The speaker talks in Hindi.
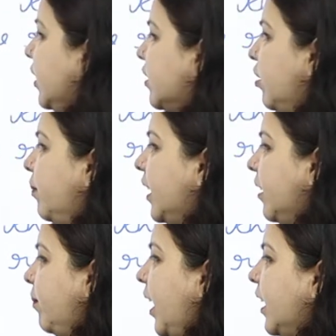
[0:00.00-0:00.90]
इसको
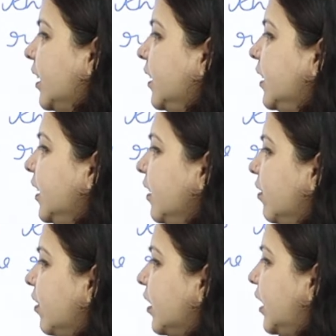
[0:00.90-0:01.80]
मल्टीप्लाई कर दीजिए
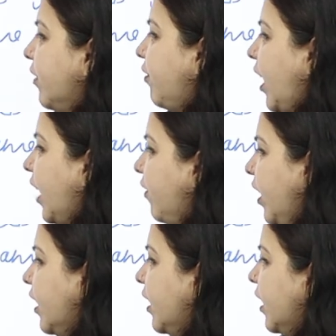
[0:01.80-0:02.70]
और ये फाइव है